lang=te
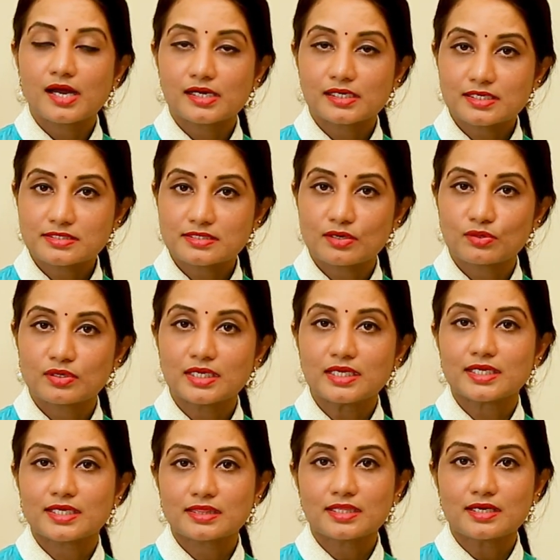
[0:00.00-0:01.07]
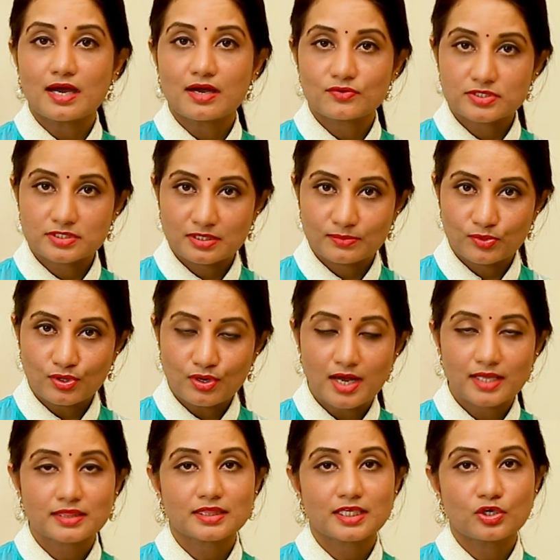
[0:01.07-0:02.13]
అల్ట్రాసౌండ్ని ఎంత అవసరమో
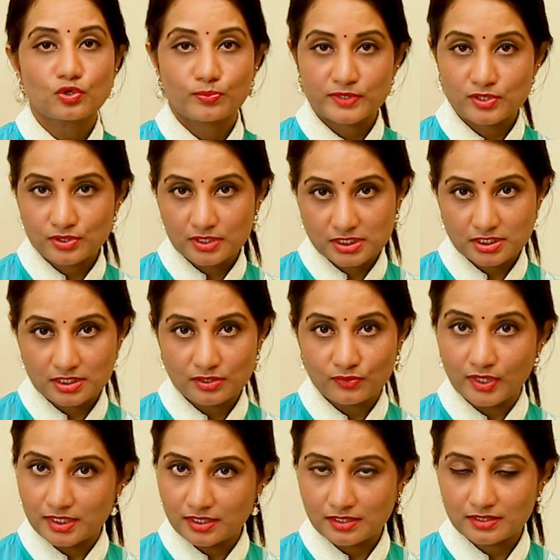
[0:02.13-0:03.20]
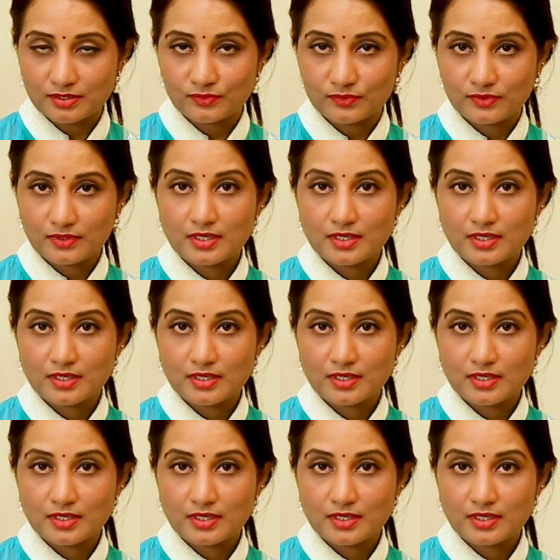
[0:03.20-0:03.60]
అంతే ఉపయోగించడం అని అర్థం